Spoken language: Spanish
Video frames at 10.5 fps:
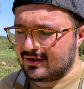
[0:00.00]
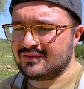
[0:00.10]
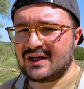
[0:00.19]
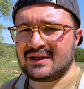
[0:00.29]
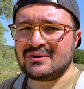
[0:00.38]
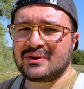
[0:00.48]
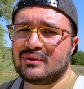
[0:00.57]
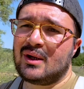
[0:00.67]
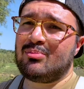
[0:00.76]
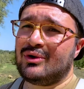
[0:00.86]
al final yo creo
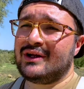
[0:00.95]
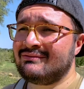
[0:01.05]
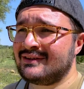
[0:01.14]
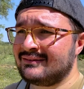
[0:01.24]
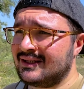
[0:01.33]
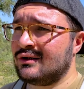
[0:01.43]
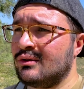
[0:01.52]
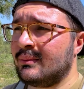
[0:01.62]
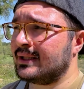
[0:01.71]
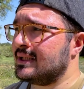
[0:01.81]
que ponen tanta
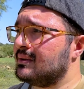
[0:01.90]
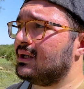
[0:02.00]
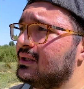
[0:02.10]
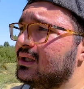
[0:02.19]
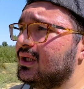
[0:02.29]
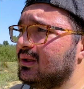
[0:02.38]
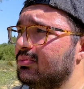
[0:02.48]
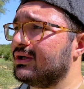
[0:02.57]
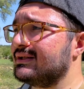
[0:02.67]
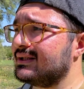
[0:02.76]
normativa y
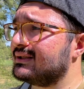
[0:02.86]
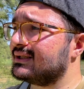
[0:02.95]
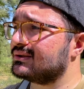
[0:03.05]
ponen tantas